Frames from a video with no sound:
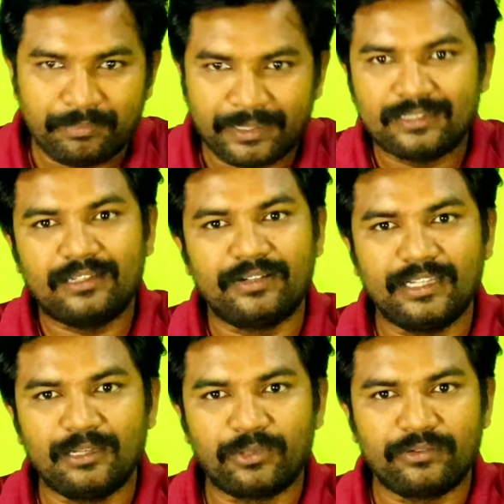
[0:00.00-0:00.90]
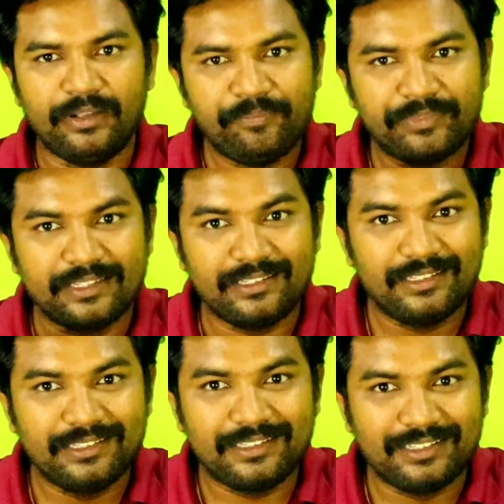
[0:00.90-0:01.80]
பக்கத்தில் வண்டியில் போகிறவன்
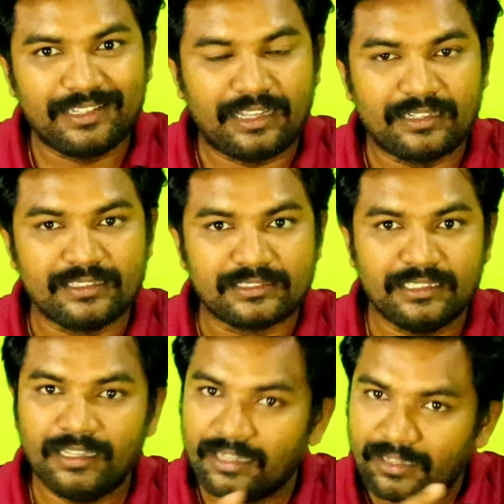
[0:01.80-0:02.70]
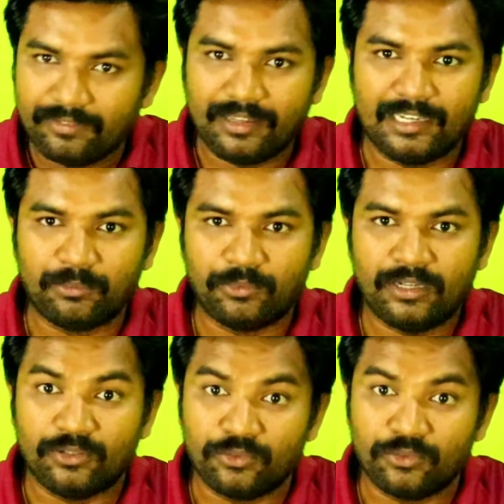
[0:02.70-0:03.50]
கீங் கீங்கன்னு ஆறு அடிச்சுட்டு வேலைக்கு போவான்